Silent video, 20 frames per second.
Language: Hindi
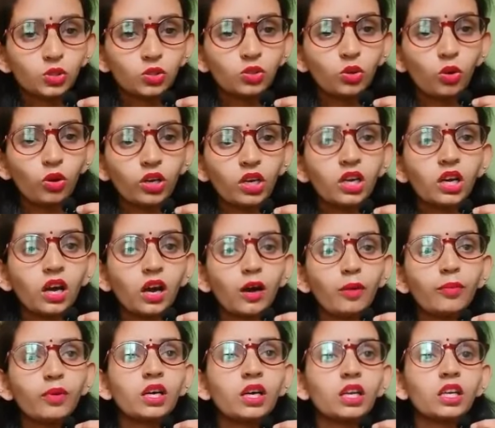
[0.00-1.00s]
होकर काम
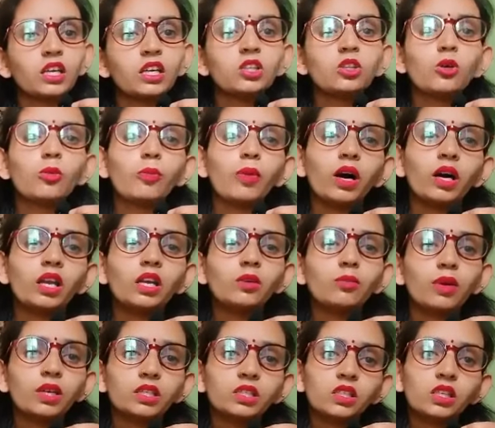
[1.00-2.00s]
करेंगे तो हमारे
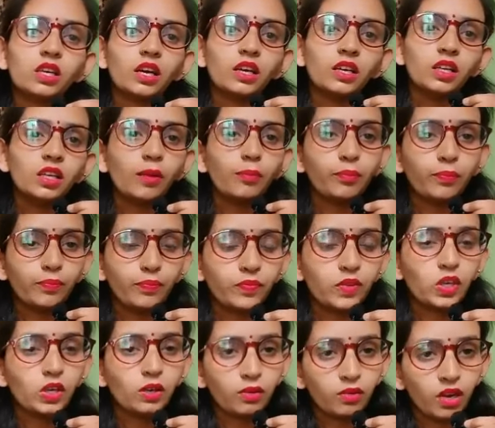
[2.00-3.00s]
हिमाचल का ही
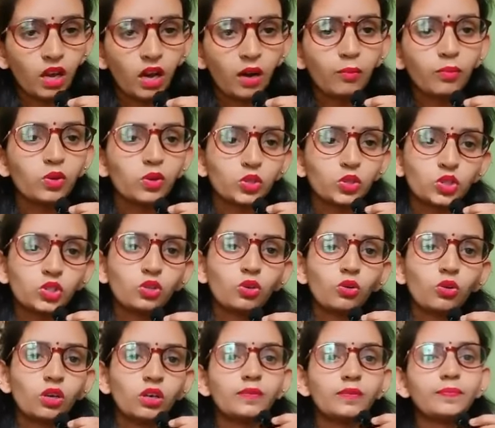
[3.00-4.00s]
नाम रोशन होगा
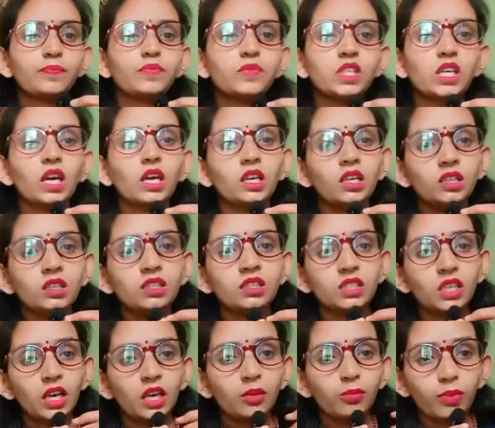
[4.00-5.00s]
जय हिंद जय
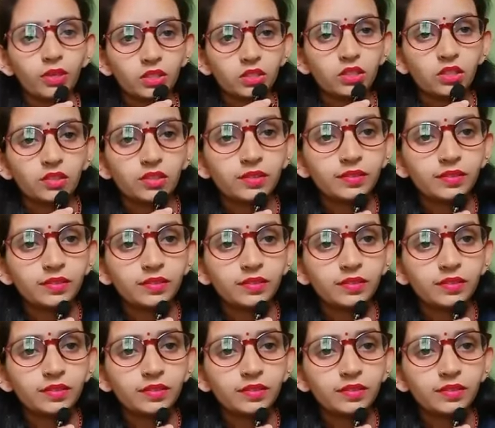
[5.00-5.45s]
हिमाचल